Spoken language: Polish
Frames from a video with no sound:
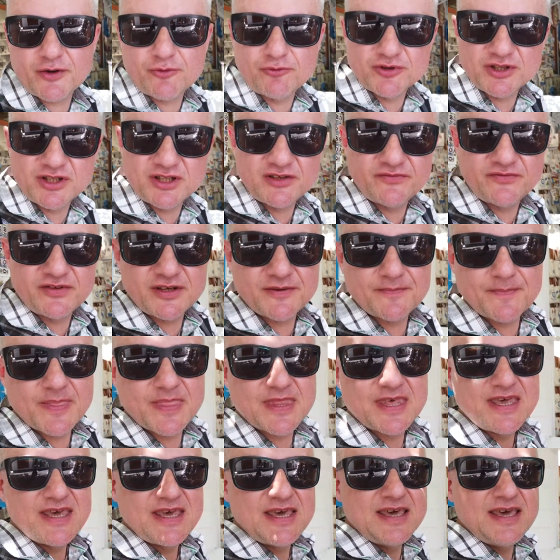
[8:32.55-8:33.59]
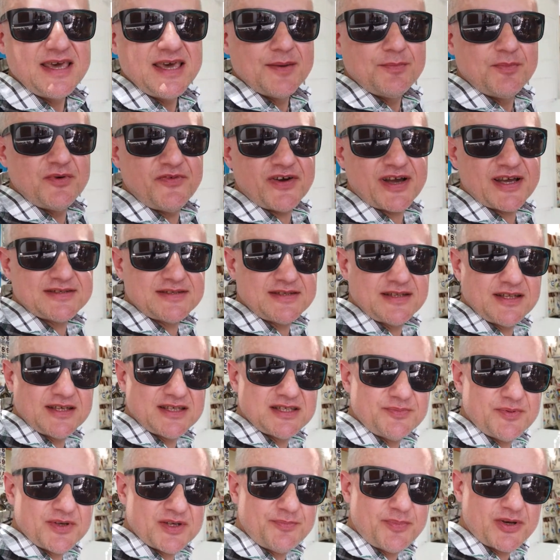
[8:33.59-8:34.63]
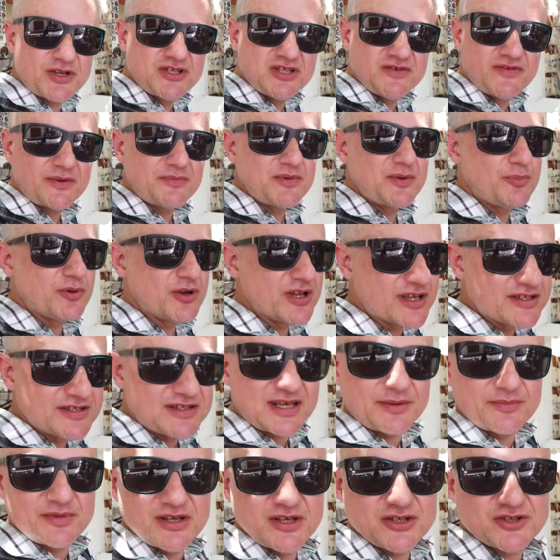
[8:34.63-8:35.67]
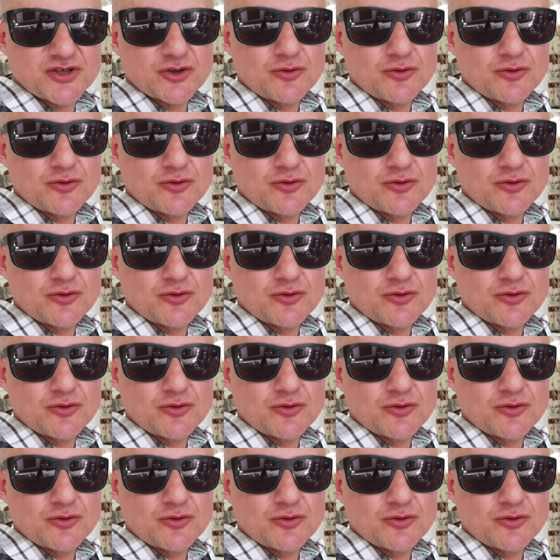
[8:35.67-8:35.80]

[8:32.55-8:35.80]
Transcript: fakultatywne. My, wakacyjni eksperci, Wami polecamy.